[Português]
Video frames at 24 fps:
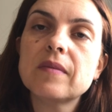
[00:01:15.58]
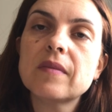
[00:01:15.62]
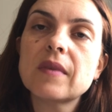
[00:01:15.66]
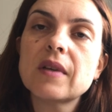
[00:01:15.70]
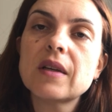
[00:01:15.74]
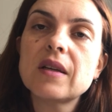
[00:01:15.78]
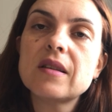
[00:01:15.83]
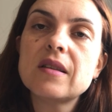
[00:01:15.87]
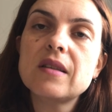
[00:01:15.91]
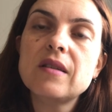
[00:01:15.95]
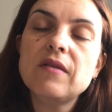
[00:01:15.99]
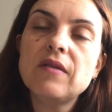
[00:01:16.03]

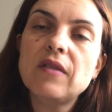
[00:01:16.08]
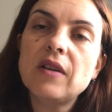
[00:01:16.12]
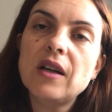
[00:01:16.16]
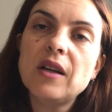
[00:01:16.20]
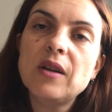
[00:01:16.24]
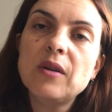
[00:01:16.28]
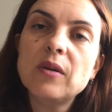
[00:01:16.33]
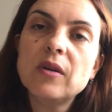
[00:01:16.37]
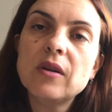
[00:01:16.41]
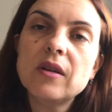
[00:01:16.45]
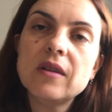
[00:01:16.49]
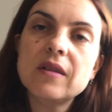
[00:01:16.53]
assim
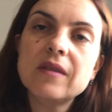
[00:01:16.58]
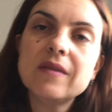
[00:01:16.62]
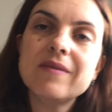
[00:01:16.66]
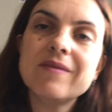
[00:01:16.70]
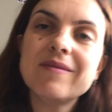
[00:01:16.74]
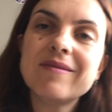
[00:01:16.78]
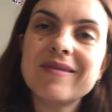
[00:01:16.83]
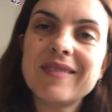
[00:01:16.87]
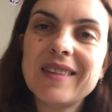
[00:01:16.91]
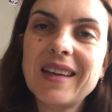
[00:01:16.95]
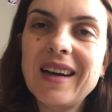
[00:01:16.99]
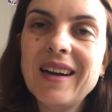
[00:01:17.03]
valor
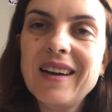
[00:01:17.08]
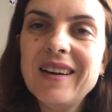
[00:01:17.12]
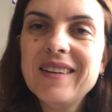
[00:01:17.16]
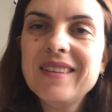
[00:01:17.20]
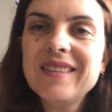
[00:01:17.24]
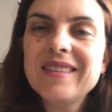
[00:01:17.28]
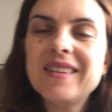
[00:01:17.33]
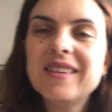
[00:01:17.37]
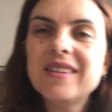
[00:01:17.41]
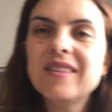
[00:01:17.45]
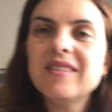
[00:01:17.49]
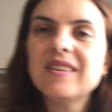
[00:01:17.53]
tá?
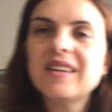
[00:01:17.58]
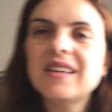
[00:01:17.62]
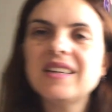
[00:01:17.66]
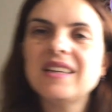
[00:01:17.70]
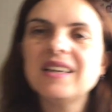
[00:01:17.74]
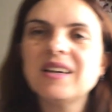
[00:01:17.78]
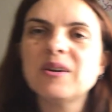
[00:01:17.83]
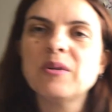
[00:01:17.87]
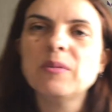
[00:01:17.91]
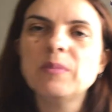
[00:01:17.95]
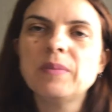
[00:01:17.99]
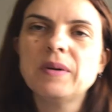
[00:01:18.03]
Então,
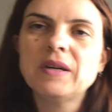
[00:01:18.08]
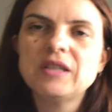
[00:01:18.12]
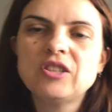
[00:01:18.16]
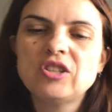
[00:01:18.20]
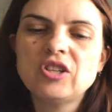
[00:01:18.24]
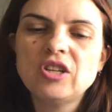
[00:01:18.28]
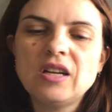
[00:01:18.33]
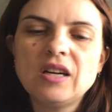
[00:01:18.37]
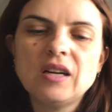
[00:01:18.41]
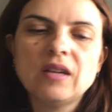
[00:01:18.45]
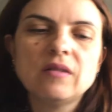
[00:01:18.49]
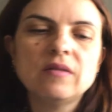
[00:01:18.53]
queria
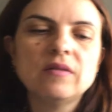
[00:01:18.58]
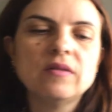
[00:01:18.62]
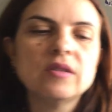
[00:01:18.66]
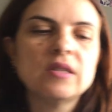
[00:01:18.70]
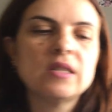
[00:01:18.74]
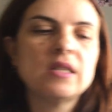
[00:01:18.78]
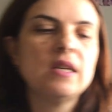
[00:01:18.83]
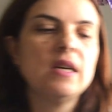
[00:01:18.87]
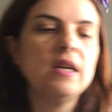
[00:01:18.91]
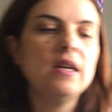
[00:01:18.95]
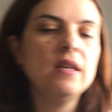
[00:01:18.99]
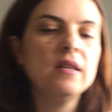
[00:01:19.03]
compartilhar com
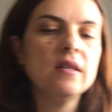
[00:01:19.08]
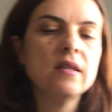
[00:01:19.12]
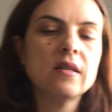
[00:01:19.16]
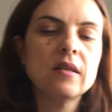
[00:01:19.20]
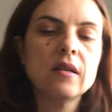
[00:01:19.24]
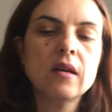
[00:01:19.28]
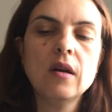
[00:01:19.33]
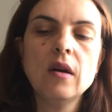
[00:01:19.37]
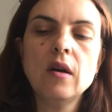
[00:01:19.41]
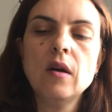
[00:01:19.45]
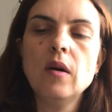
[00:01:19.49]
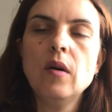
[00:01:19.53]
vocês
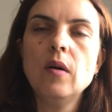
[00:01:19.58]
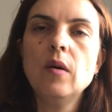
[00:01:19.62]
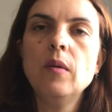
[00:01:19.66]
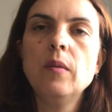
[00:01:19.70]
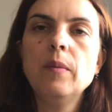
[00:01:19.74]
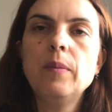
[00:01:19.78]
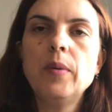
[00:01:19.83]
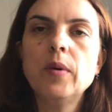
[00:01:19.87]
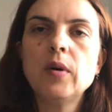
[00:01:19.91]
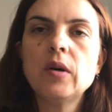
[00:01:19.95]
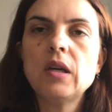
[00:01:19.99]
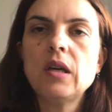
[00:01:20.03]
um
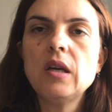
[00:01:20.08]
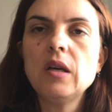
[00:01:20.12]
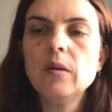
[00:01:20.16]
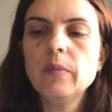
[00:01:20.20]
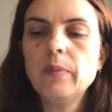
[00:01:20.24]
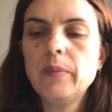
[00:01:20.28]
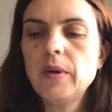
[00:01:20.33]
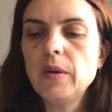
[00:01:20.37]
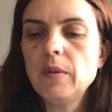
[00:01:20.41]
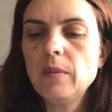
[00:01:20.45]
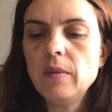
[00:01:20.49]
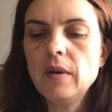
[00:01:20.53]
pouquinho
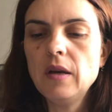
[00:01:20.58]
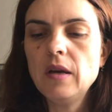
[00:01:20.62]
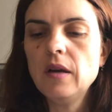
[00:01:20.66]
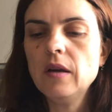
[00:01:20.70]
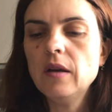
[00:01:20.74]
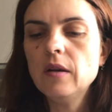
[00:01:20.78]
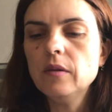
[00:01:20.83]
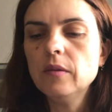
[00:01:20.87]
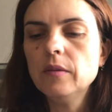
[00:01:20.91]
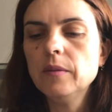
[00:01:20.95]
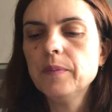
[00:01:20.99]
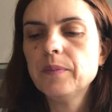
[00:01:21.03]

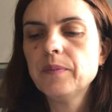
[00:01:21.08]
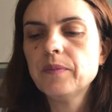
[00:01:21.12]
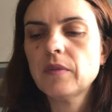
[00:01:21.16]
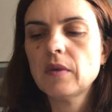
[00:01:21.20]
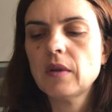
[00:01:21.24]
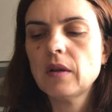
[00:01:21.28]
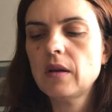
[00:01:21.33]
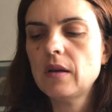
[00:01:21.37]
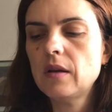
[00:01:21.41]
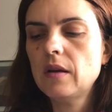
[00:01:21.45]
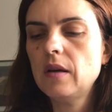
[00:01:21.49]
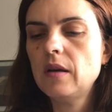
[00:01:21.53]
primeiro.
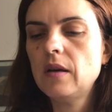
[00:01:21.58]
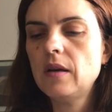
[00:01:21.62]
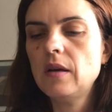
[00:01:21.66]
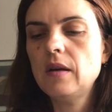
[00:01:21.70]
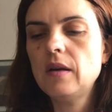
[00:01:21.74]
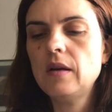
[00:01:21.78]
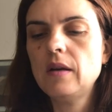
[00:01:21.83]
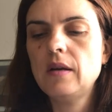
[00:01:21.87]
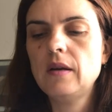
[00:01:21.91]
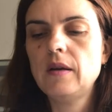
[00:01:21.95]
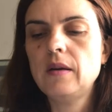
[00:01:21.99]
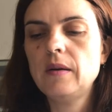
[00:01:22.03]

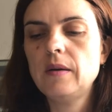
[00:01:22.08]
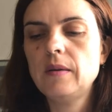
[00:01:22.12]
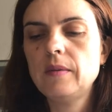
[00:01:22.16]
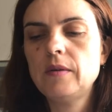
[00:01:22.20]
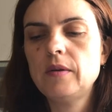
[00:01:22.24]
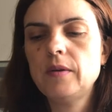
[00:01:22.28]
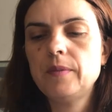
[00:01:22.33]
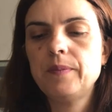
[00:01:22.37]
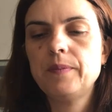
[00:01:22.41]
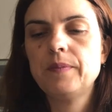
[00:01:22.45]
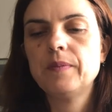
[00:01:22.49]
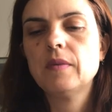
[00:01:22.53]
É,
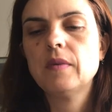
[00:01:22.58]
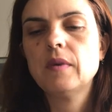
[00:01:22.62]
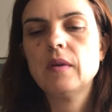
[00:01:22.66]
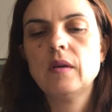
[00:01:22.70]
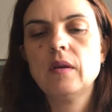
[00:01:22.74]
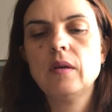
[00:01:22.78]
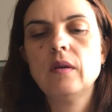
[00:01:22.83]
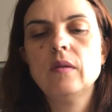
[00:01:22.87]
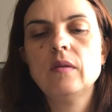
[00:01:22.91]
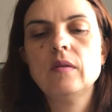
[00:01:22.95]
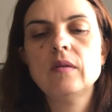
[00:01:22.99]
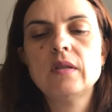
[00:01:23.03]

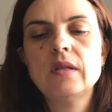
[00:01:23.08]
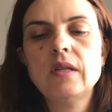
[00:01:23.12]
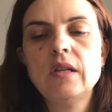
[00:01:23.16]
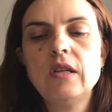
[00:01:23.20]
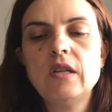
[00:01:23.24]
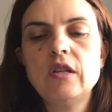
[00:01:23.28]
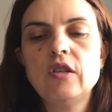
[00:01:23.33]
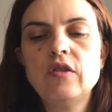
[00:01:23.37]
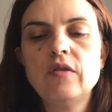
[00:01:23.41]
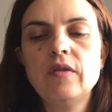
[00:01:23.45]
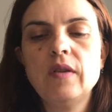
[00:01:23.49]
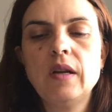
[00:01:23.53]
eu
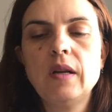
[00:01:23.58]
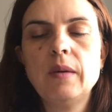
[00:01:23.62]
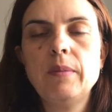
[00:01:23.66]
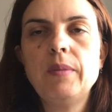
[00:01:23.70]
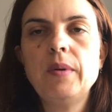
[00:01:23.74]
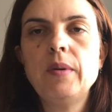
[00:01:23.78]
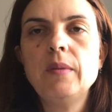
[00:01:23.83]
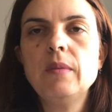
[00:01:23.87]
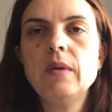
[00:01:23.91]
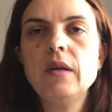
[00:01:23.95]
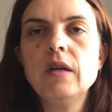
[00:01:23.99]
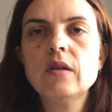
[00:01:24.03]
gostaria de falar
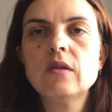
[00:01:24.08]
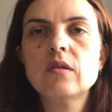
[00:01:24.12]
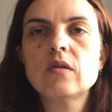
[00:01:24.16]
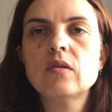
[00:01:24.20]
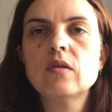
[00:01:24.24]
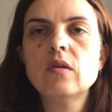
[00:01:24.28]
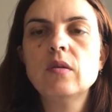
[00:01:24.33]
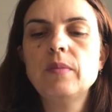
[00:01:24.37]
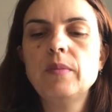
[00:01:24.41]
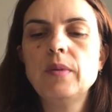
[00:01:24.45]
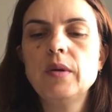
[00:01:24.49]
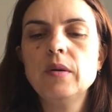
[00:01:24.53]
primeiro
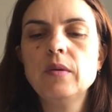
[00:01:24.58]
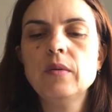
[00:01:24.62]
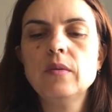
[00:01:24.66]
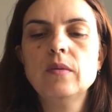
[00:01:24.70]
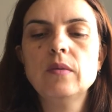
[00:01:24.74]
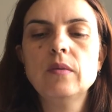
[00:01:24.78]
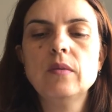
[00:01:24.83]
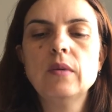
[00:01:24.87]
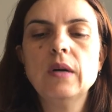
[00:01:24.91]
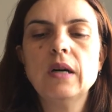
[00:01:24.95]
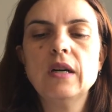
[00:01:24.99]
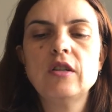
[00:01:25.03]
sobre
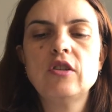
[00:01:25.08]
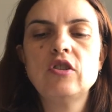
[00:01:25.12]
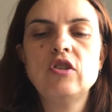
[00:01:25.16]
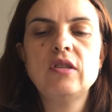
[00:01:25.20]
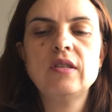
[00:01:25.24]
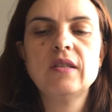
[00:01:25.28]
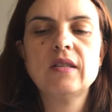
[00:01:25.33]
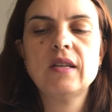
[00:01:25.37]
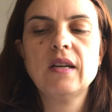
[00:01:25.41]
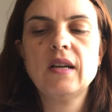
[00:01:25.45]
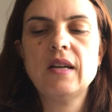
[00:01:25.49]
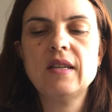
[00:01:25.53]
o
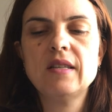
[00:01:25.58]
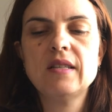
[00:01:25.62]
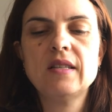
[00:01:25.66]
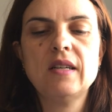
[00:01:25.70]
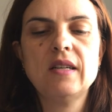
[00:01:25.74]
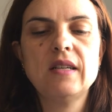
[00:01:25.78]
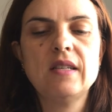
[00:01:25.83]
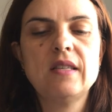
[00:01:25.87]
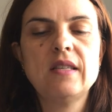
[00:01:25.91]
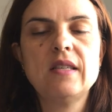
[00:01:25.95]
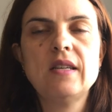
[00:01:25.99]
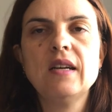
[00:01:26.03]
artista
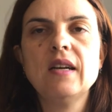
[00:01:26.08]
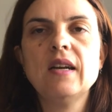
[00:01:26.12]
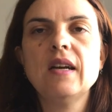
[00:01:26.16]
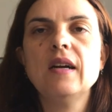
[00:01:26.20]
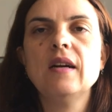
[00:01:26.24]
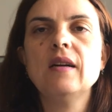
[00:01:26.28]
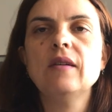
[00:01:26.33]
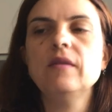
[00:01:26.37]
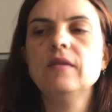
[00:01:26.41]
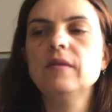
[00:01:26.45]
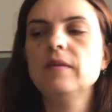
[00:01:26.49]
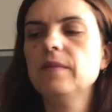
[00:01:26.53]
Lazar
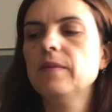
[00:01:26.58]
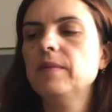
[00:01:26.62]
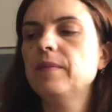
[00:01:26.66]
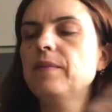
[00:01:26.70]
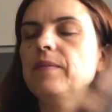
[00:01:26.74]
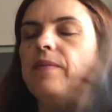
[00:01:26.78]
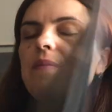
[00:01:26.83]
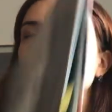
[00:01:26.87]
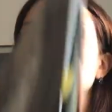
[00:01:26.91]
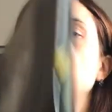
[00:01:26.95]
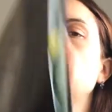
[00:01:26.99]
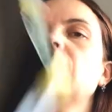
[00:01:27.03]
Segal,
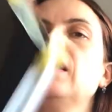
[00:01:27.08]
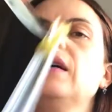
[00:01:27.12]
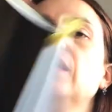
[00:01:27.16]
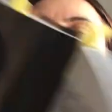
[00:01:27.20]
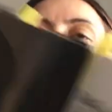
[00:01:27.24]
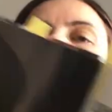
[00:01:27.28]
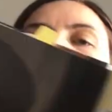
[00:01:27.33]
tá?